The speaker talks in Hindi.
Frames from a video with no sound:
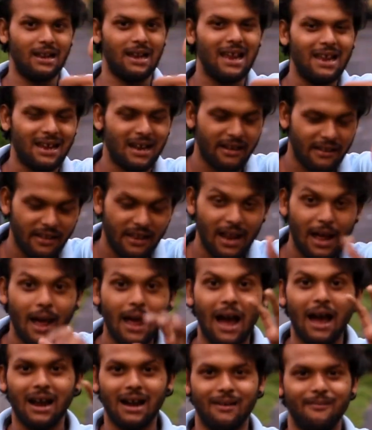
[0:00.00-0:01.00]
एक लाइक कर देना
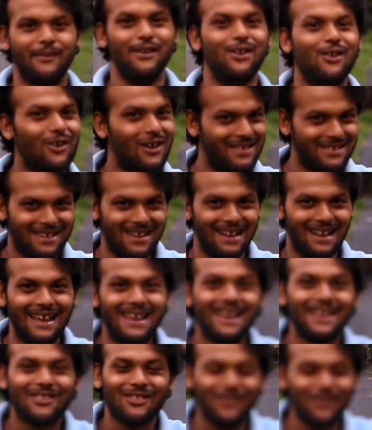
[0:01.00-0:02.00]
अगर वीडियो अच्छा
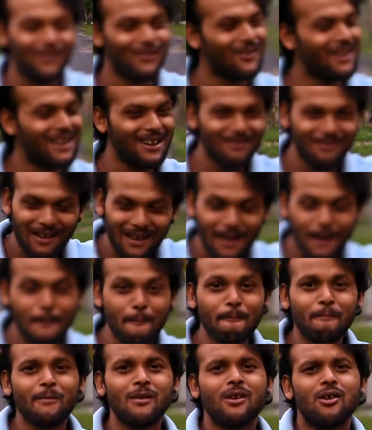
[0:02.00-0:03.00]
लगे तो एनी
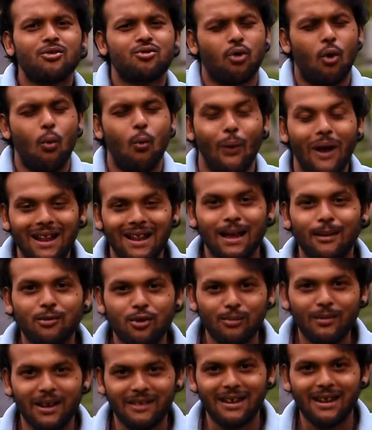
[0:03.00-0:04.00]
सो वेलकम
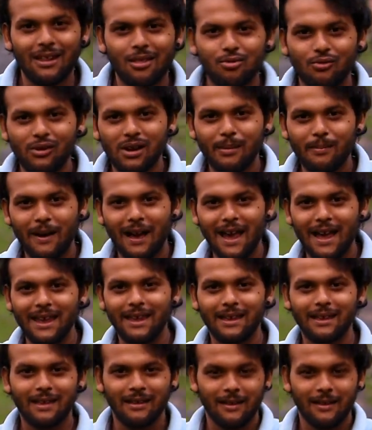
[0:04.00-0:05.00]
टू माई चैनल स्कूडी पाई